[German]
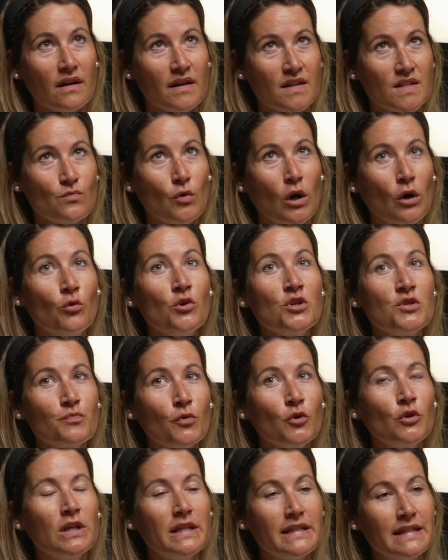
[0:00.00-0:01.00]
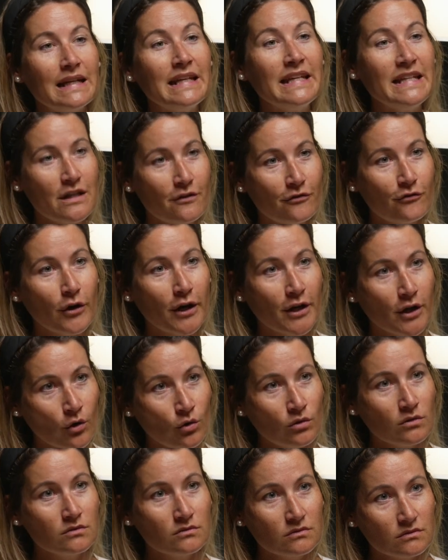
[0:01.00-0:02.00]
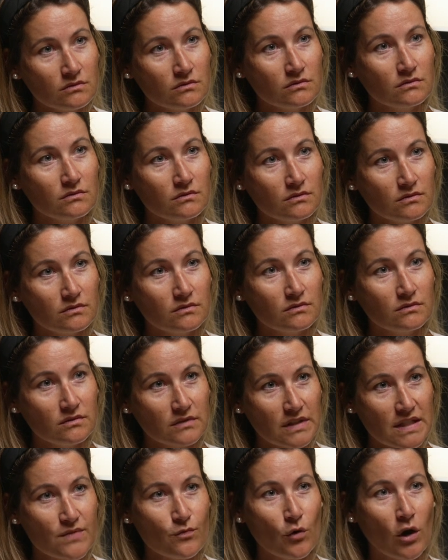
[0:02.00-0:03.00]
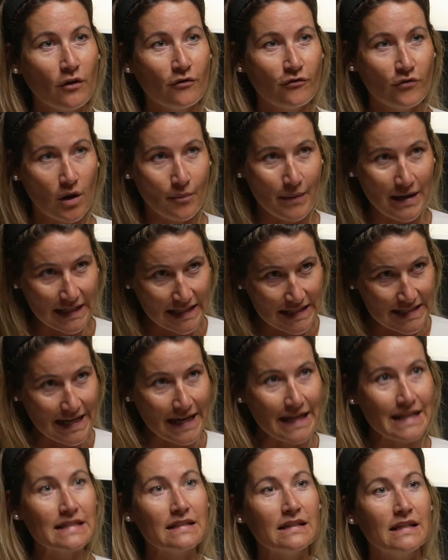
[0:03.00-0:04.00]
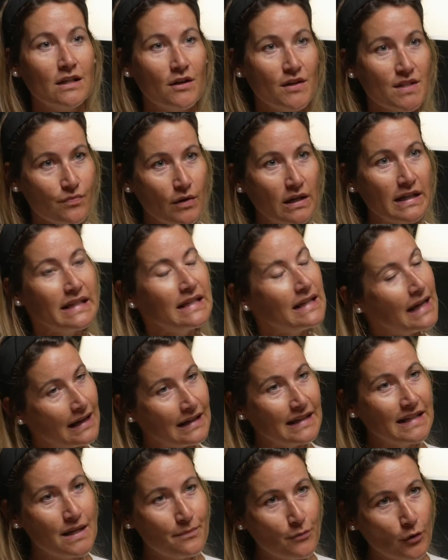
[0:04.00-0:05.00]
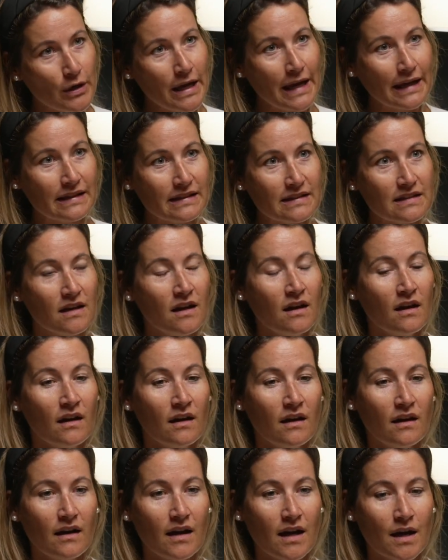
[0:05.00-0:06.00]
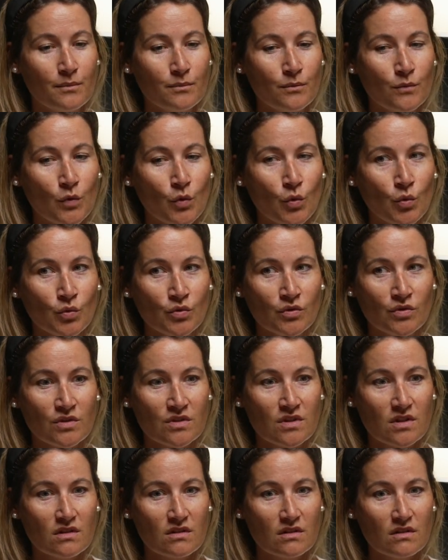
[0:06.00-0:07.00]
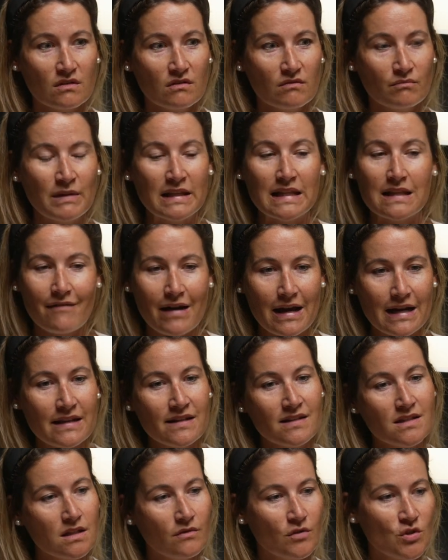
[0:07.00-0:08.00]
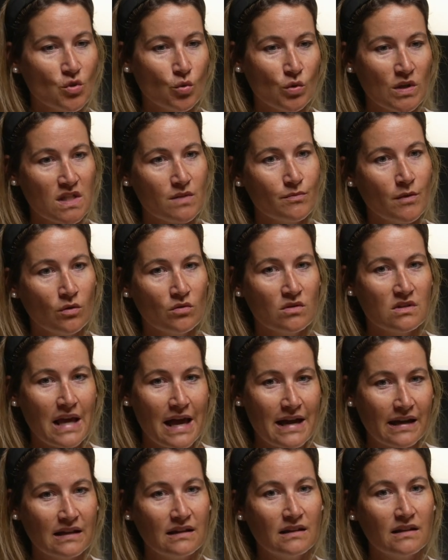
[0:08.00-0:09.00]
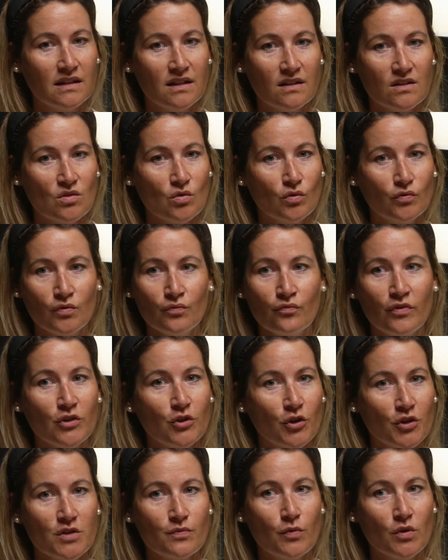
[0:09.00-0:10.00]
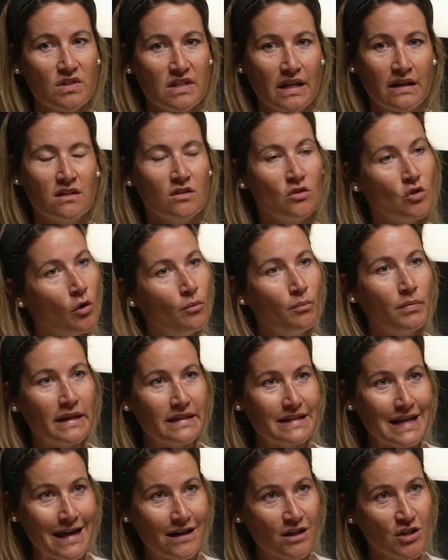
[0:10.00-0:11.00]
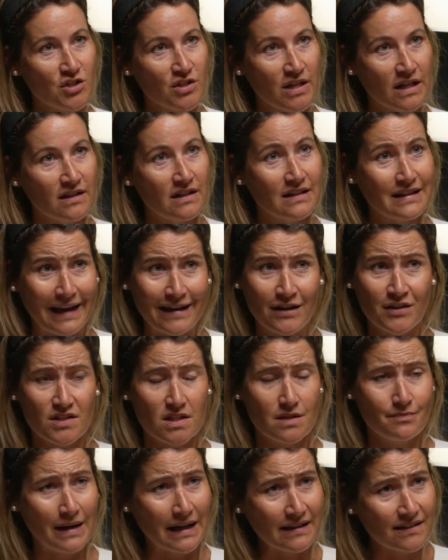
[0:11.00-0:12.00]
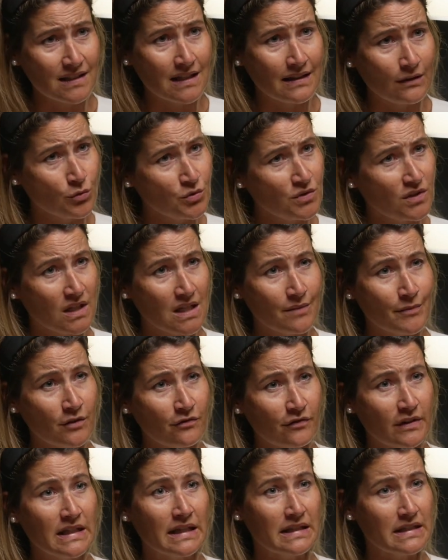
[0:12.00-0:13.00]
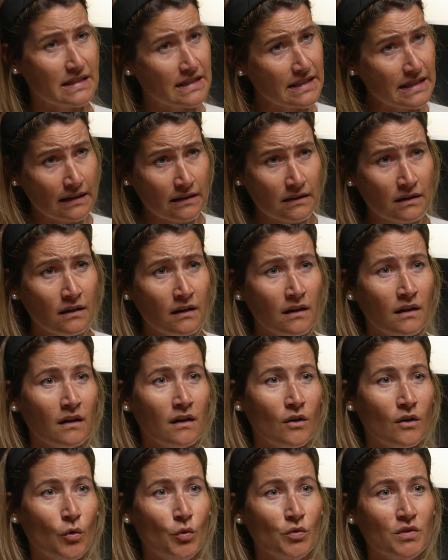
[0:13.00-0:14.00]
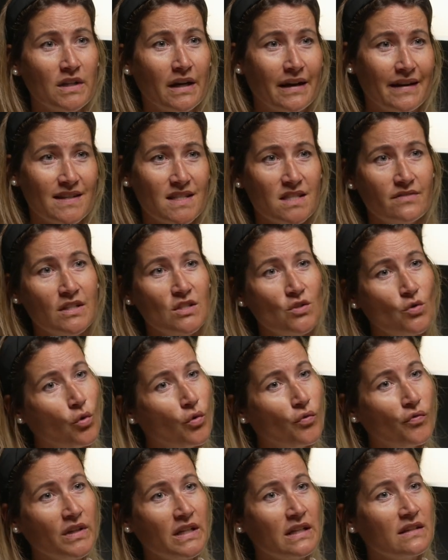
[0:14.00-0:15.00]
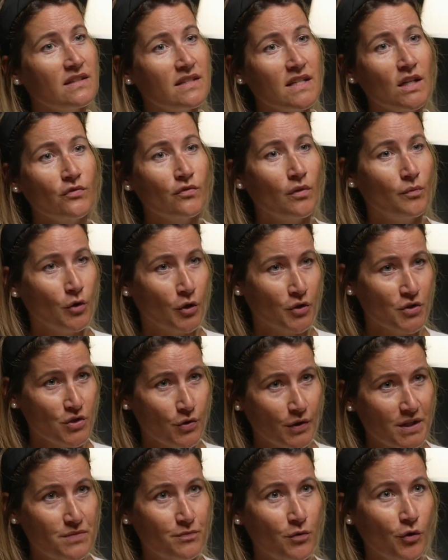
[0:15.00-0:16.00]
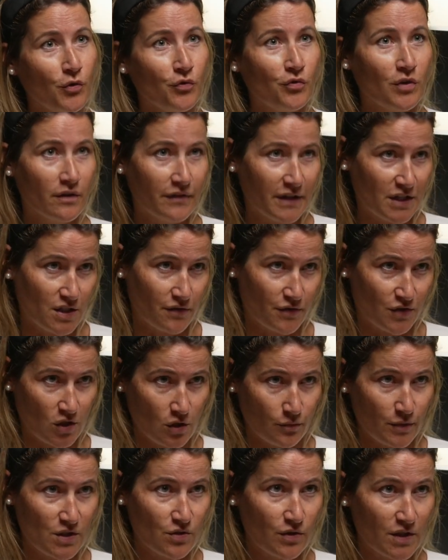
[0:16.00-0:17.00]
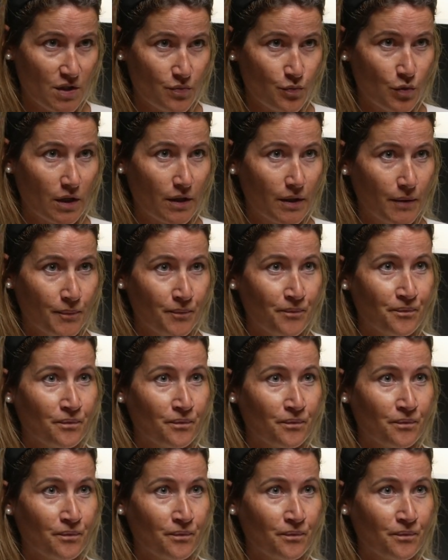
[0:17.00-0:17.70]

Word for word: Es war ursprünglich eine Liederförderung. Das war vor meiner Zeit, genau, es war ein Liederprojekt. Ähm, und Mittlerweile ist es aber so, dass wir uns eigentlich zu 85 Prozent komplett eigenständig rein aus den Partnerunternehmen finanzieren und der Rest wird kofinanziert vom Land Salzburg und von der Wirtschaftskammer Salzburg.